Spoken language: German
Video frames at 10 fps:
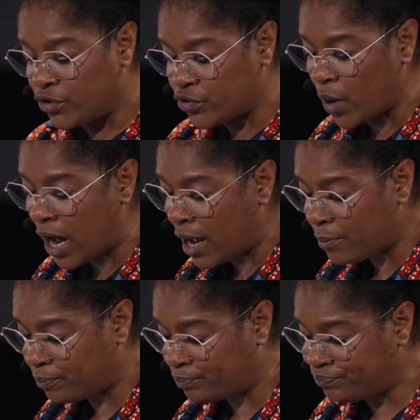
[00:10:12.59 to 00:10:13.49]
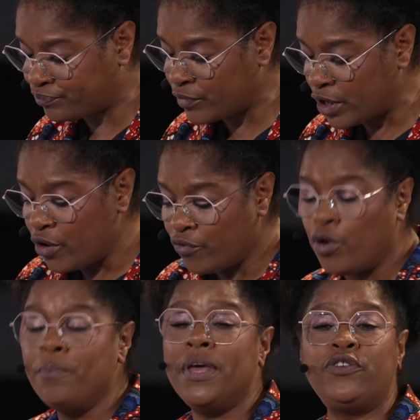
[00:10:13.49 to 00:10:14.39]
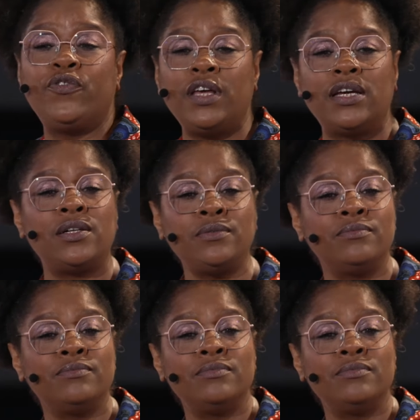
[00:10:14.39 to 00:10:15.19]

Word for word: zu haben, womit wir